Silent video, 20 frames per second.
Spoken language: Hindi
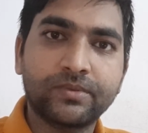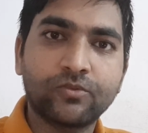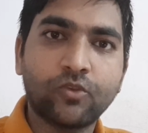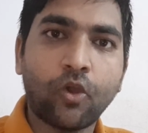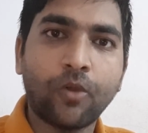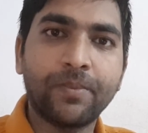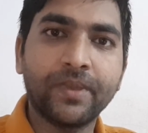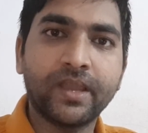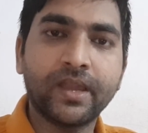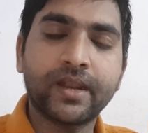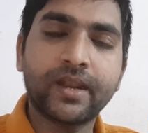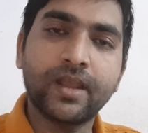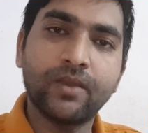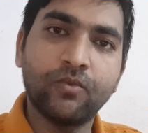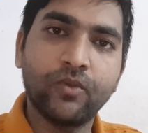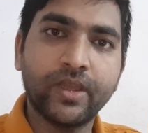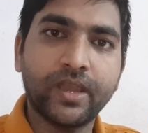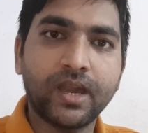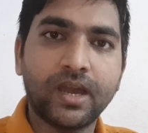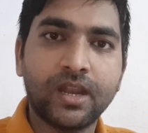कॉपी कर रहा है
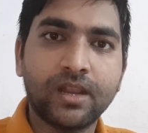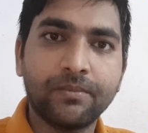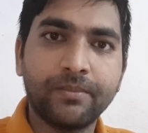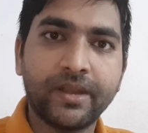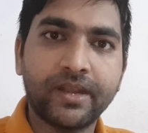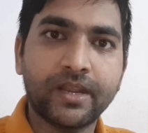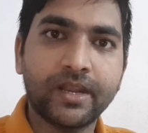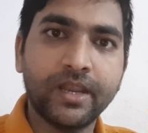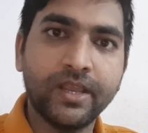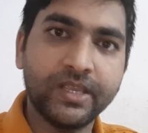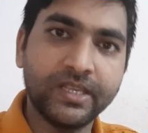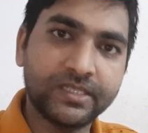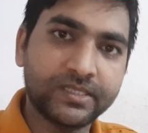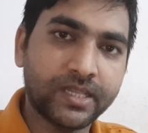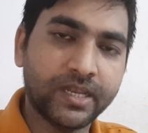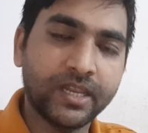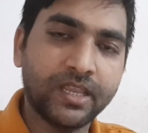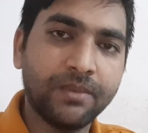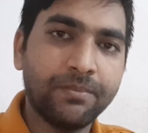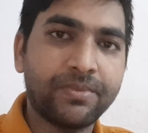वो एक अलग मैटर है इस
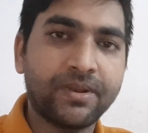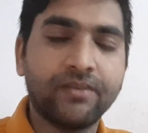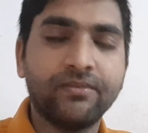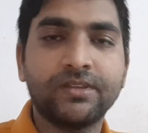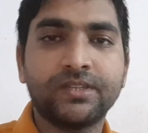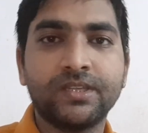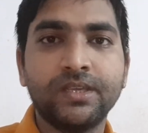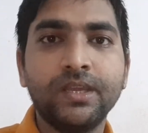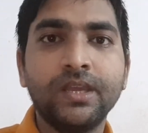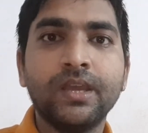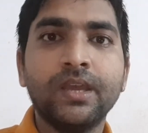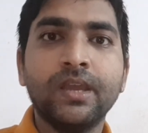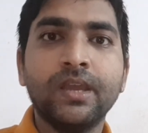तरह की प्राइवेसी